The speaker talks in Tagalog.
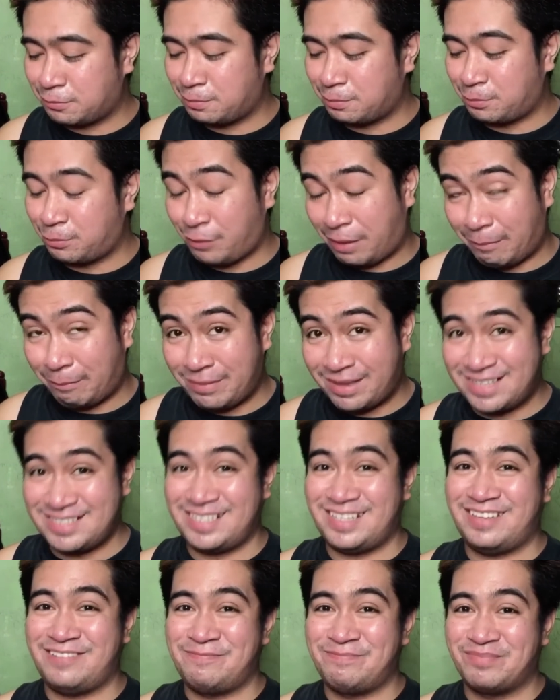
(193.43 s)
web kasi
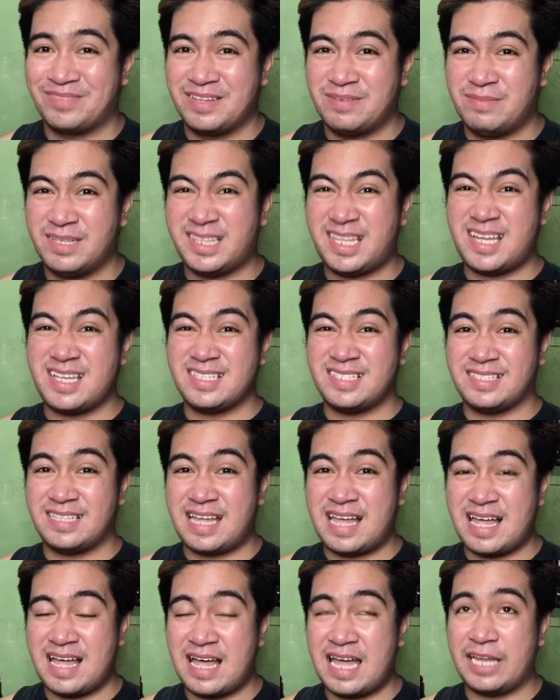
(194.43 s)
What? mataas
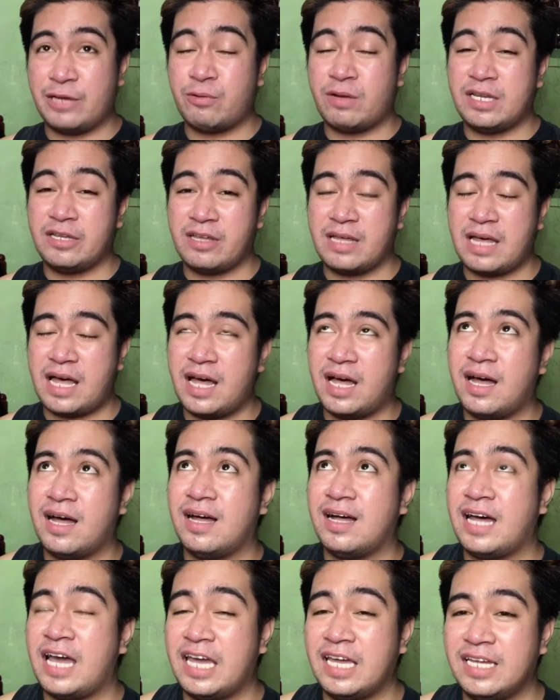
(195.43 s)
na high quality
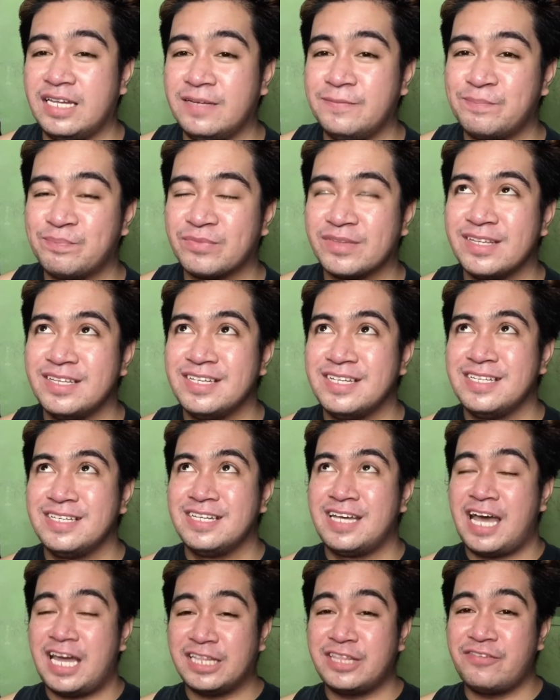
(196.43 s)
uh, ah, high
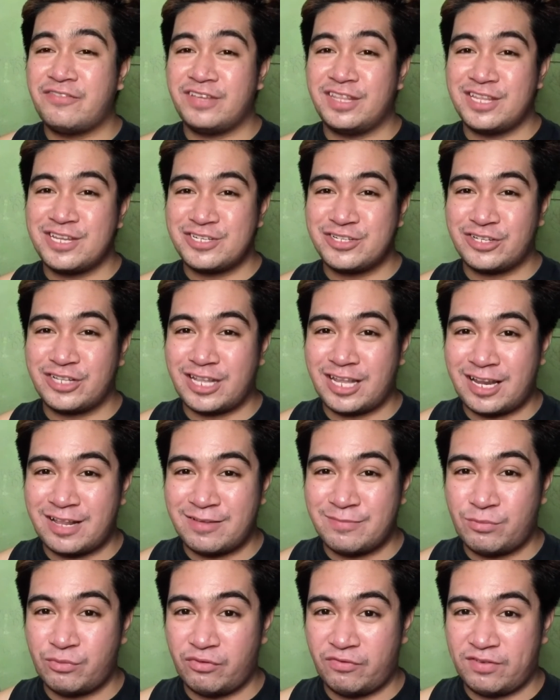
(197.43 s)
high definition na
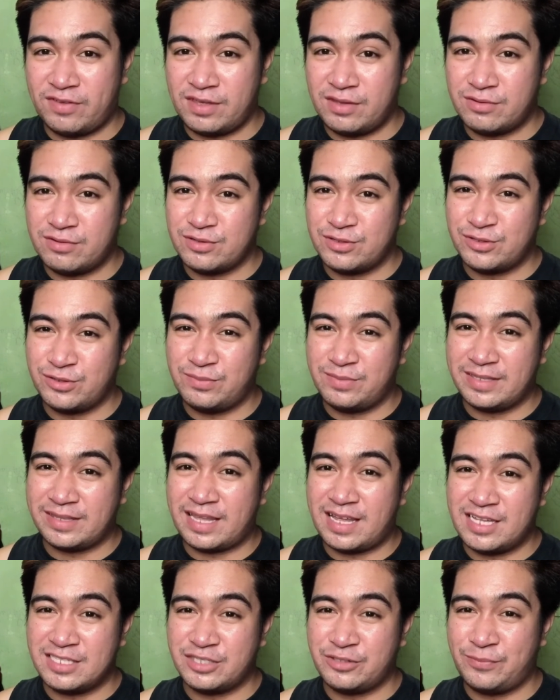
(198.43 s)
ng movie yon so
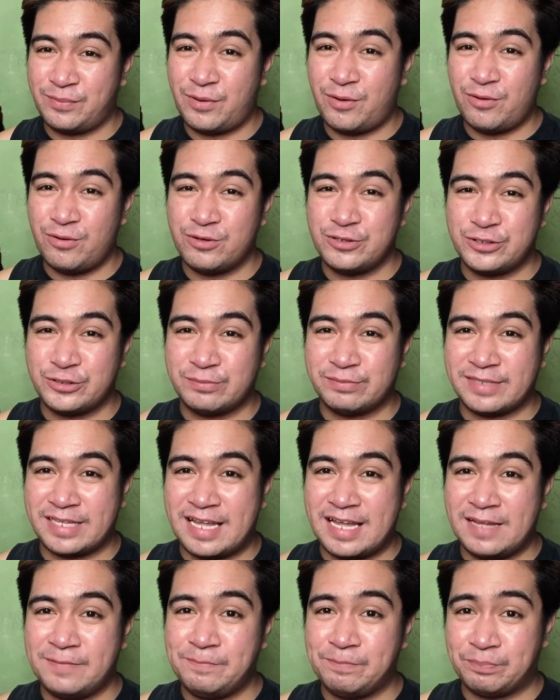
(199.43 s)
mataas yung mako-consume
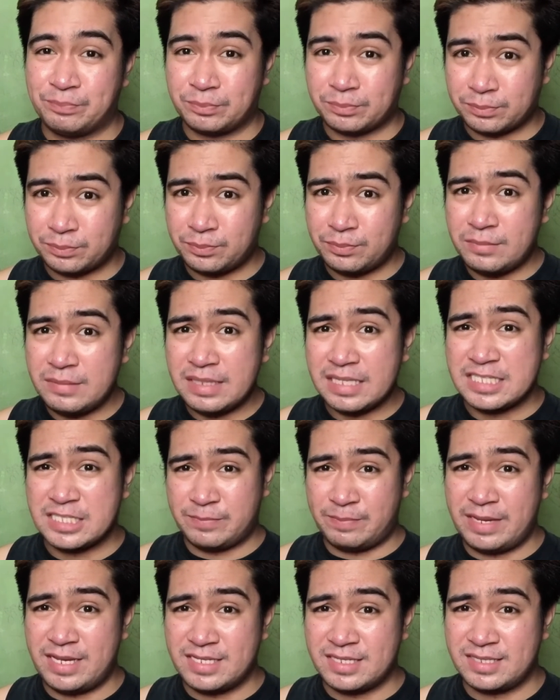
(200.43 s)
na
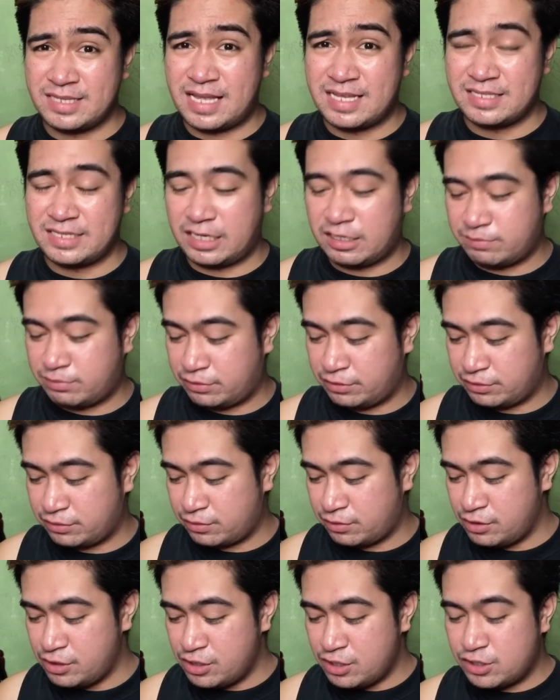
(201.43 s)
space sa cellphone
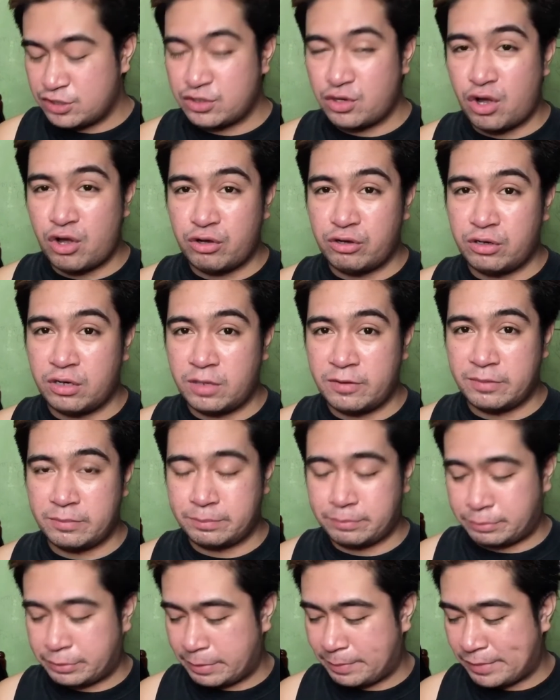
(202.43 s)
nyo. So ako,
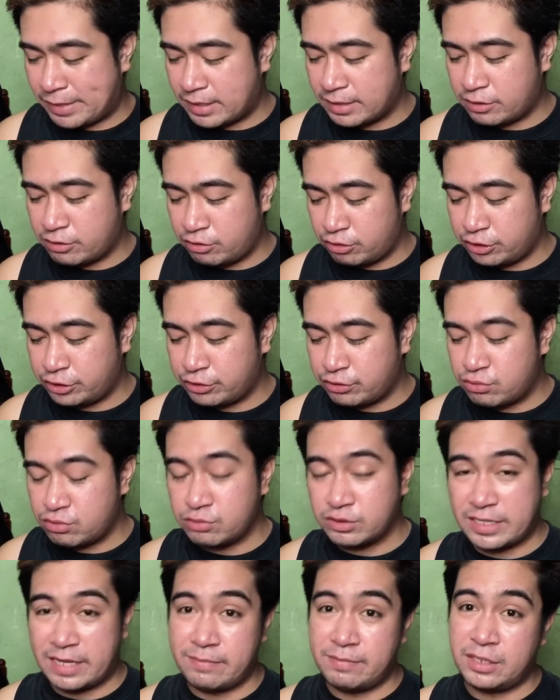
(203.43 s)
prepared ko yung
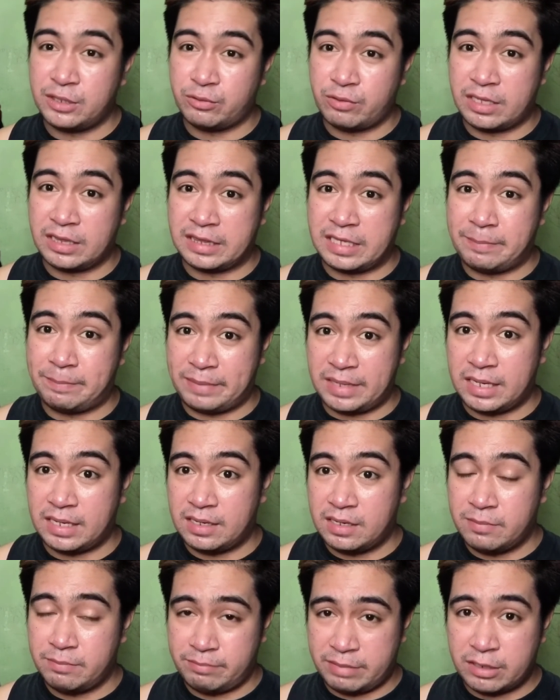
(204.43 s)
720p.
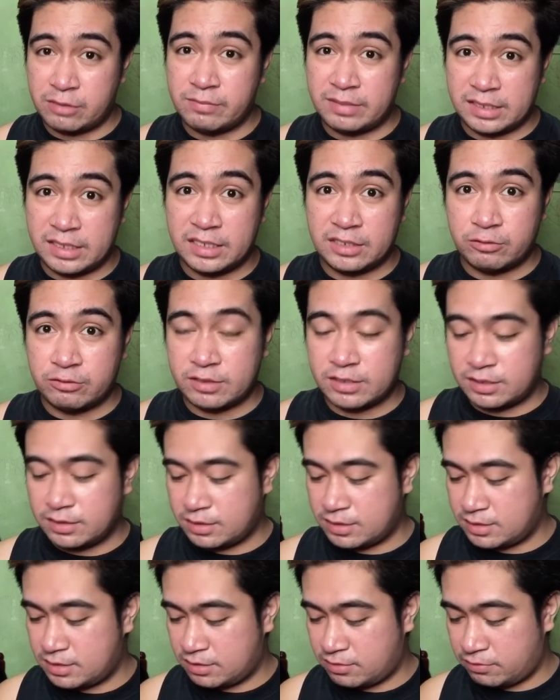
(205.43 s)
Pero malino na rin
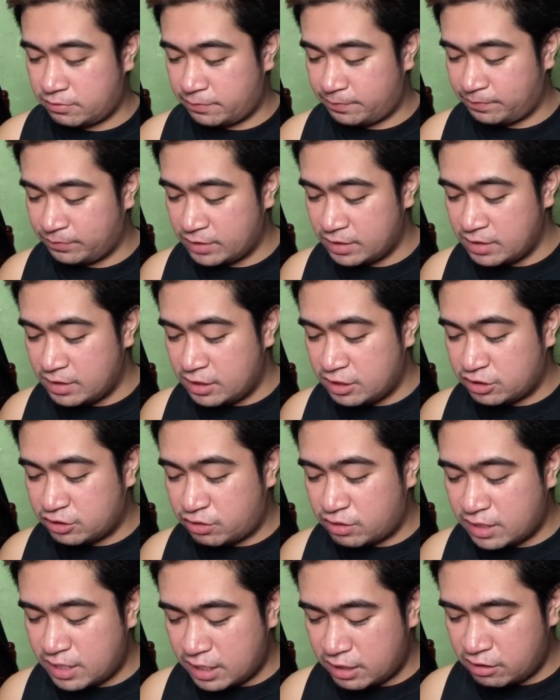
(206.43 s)
kasi ito.
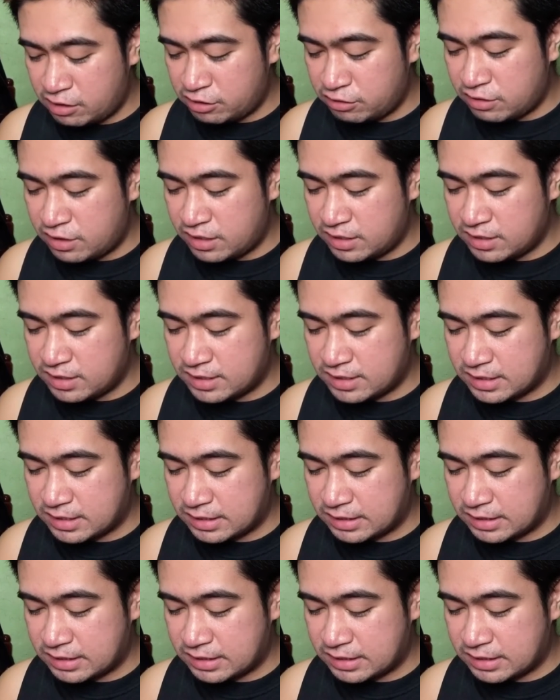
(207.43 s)
So ang gagawin nyo lang is